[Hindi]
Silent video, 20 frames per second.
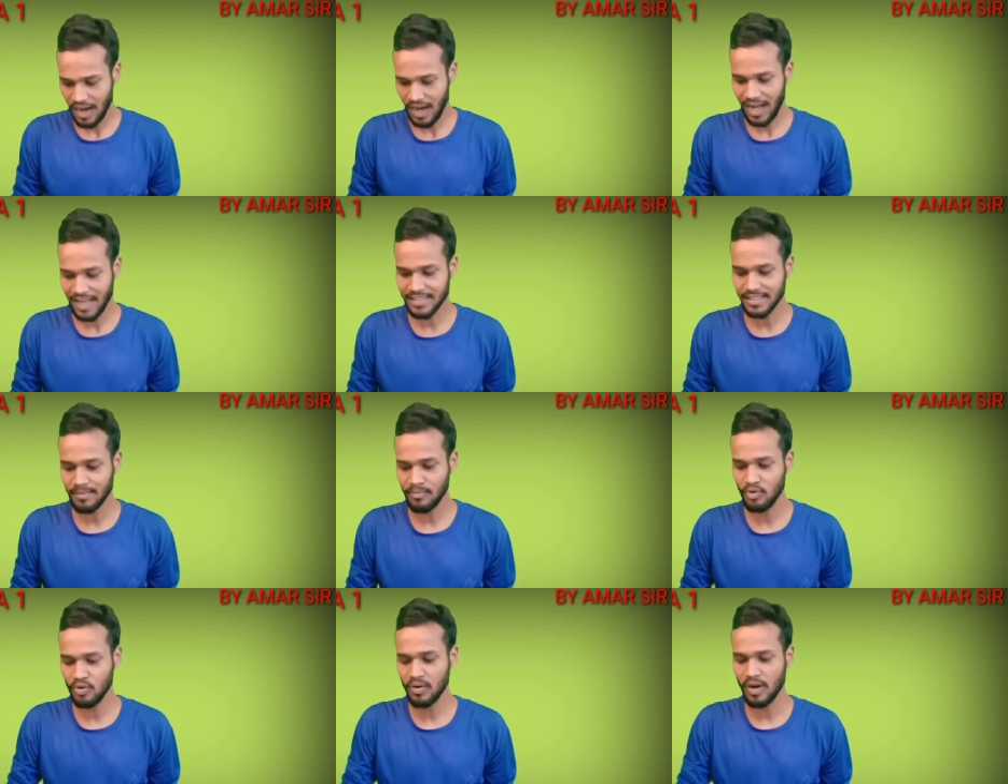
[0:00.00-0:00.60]
आज
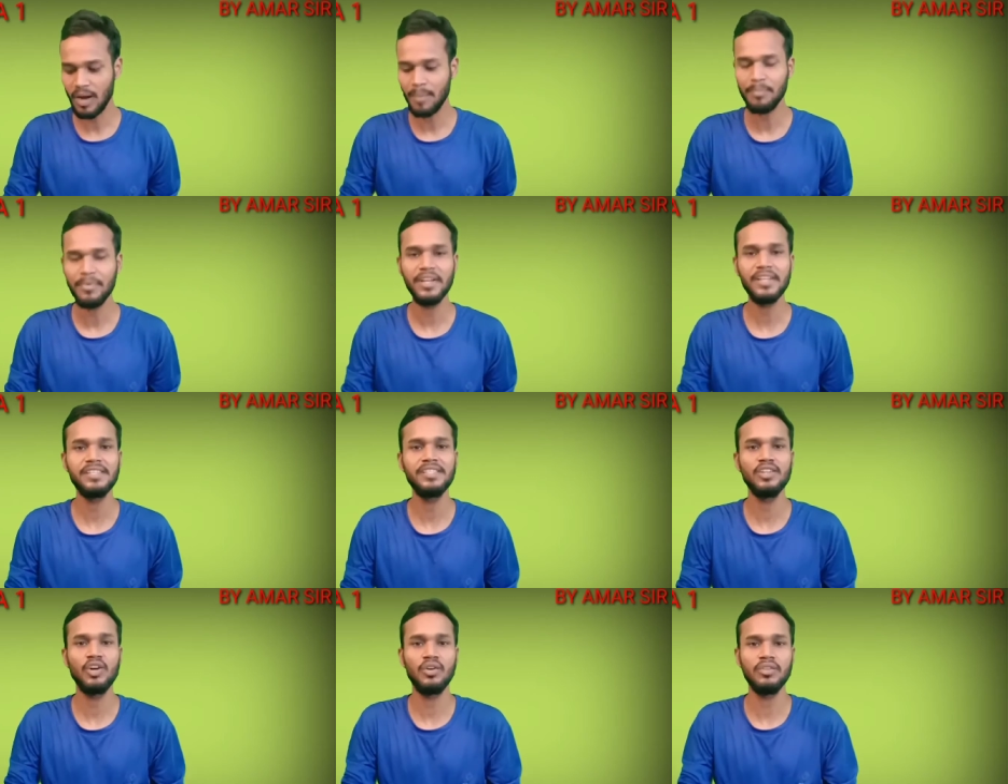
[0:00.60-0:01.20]
हम लोग अपने
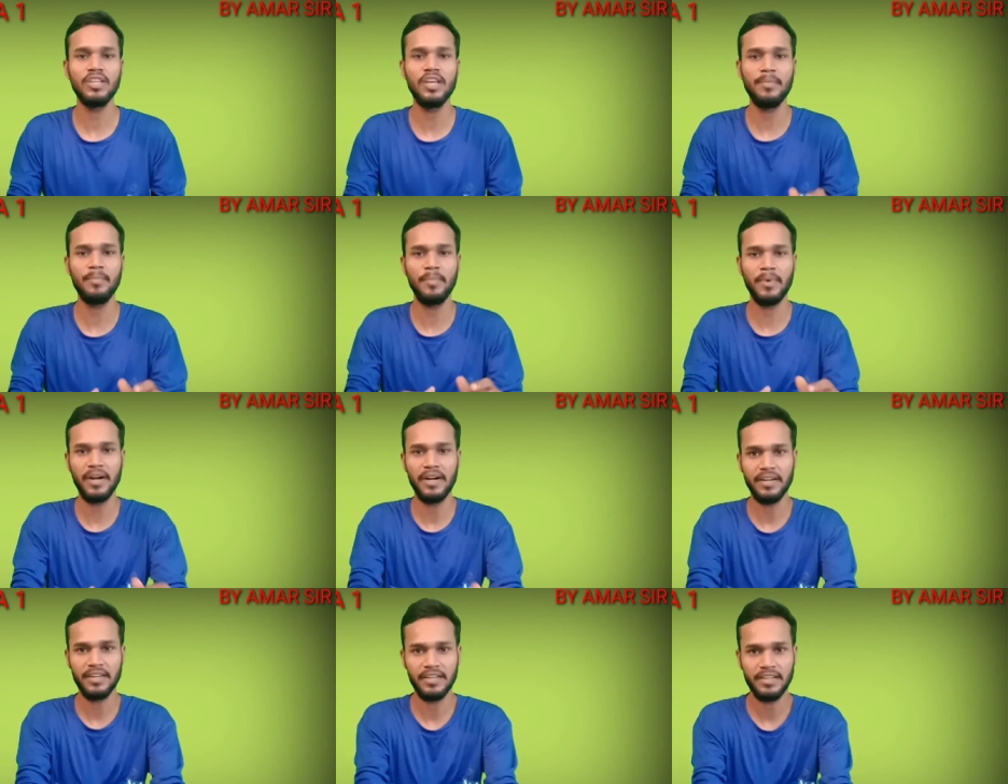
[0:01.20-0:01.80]
चौथे
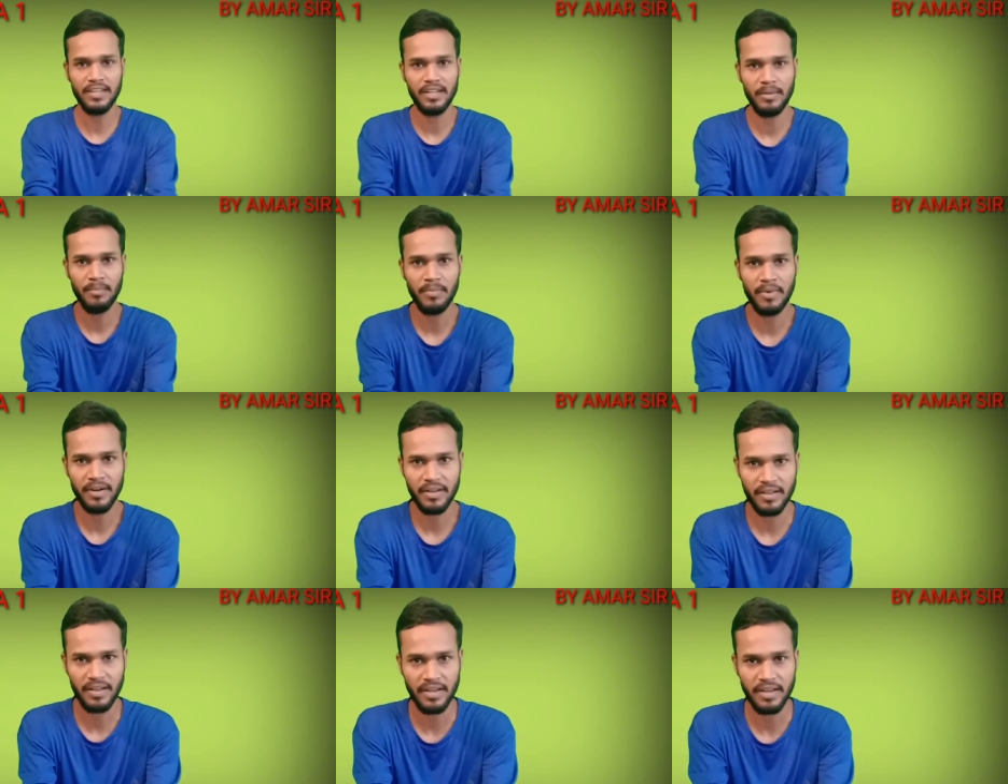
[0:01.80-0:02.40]
पार्ट की तरफ
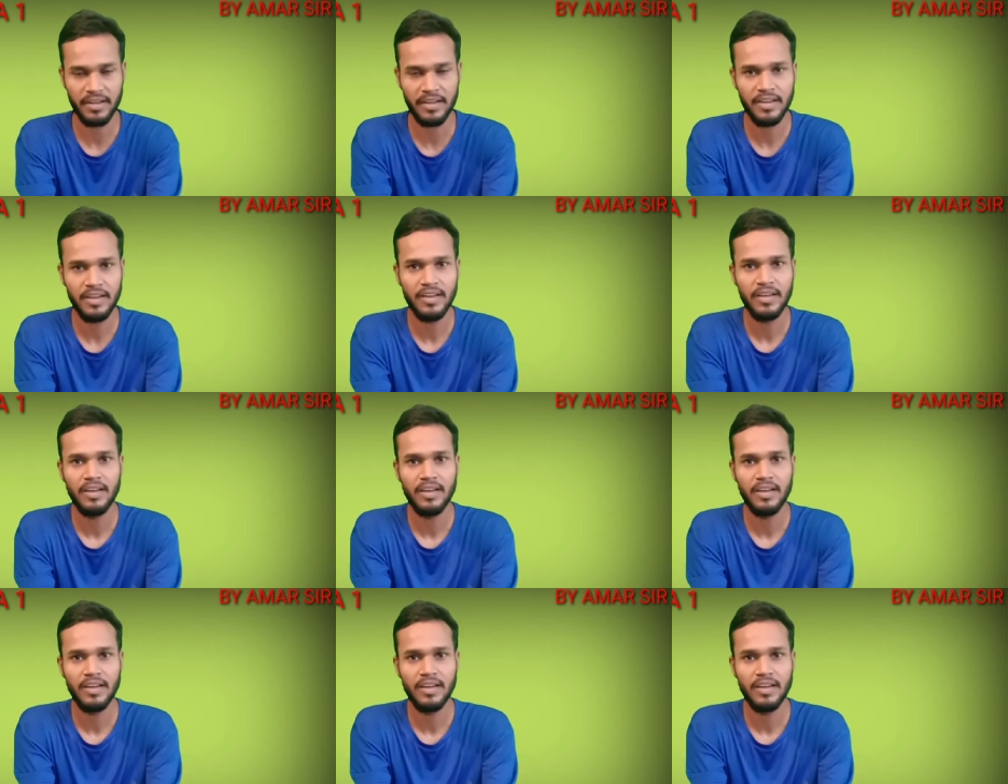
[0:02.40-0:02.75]
बढ़ रहे हैं